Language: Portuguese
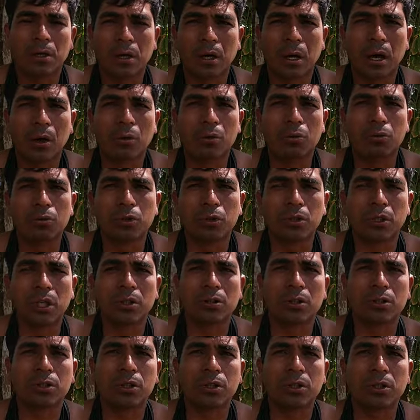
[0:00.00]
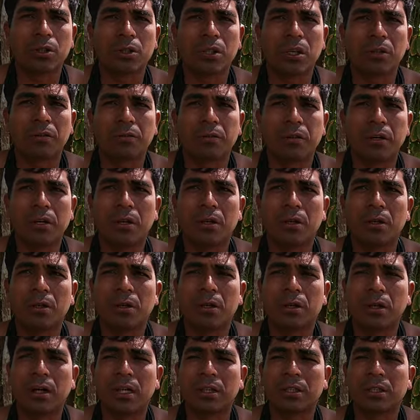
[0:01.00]
alguns anos, a gente já vem
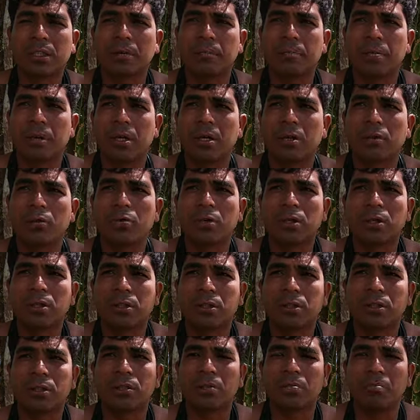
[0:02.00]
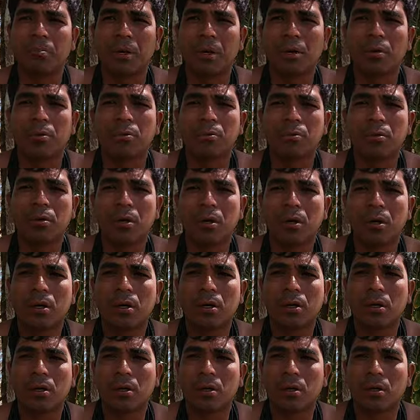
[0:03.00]
recebendo esses irmãos,
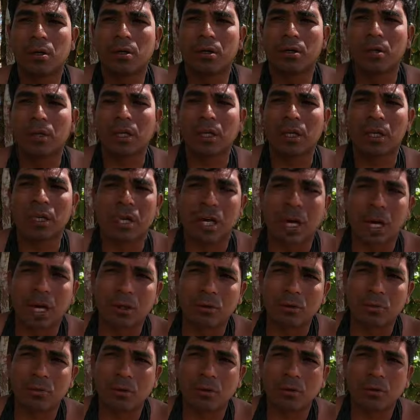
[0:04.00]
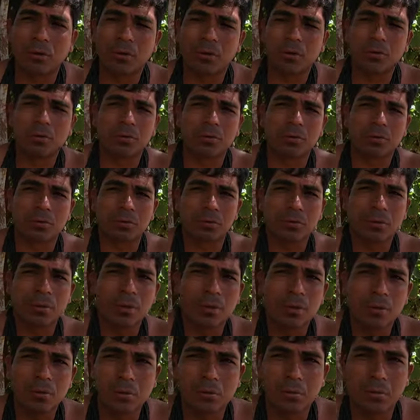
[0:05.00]
né? guiado por nossos
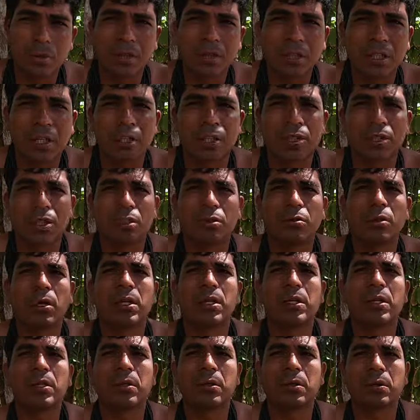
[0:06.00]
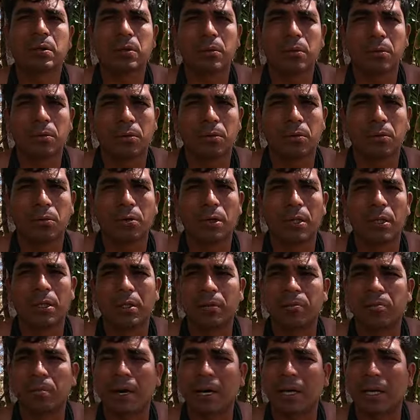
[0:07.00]
mensageiros aí,
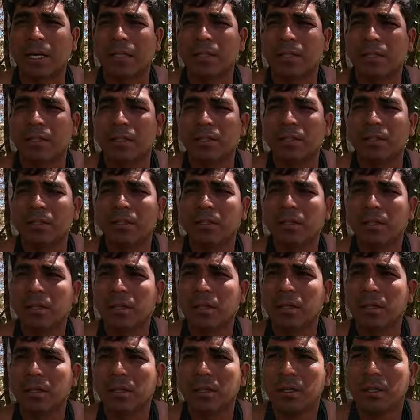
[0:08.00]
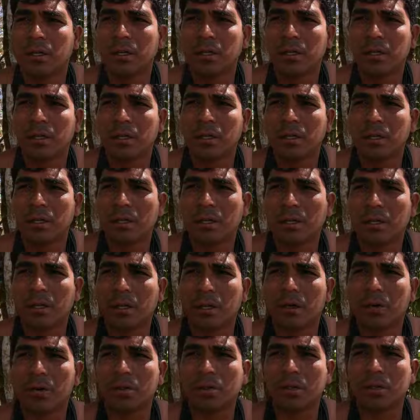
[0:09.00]
Uruano e Bacatim,
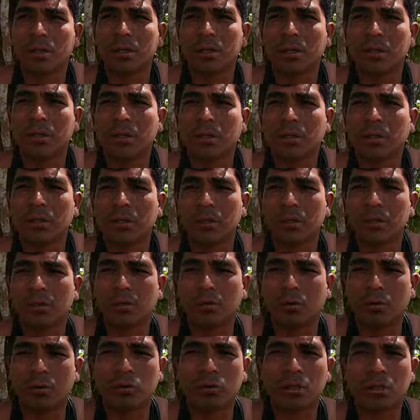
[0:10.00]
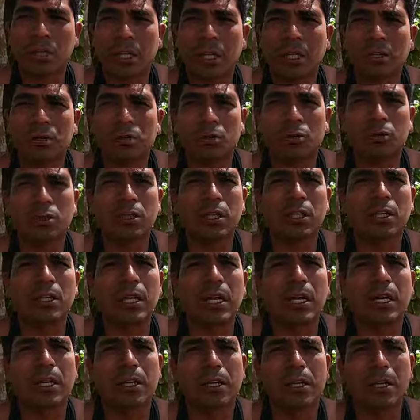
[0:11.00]
que é onde todos que ela trouxe
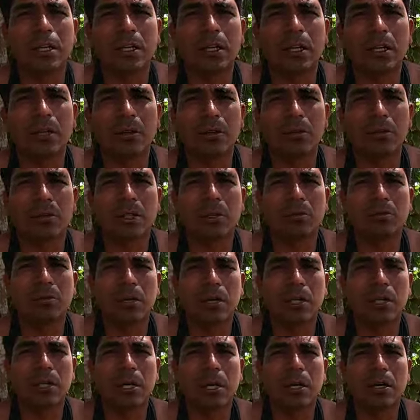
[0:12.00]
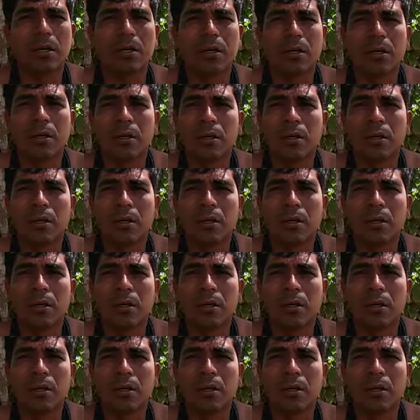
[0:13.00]
até aqui, a nossa aldeia,